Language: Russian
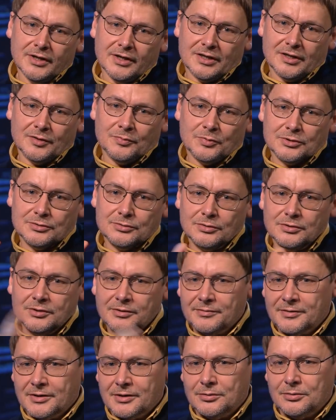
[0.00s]
эпизоды,
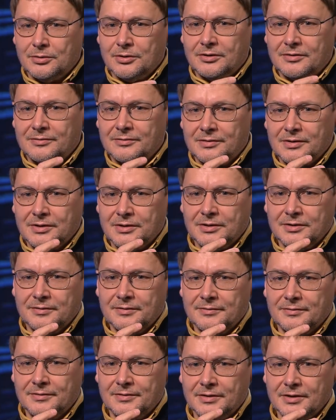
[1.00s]
в которых
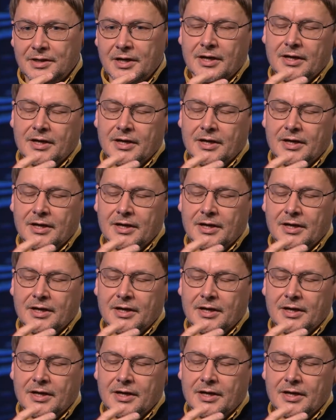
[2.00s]
вы...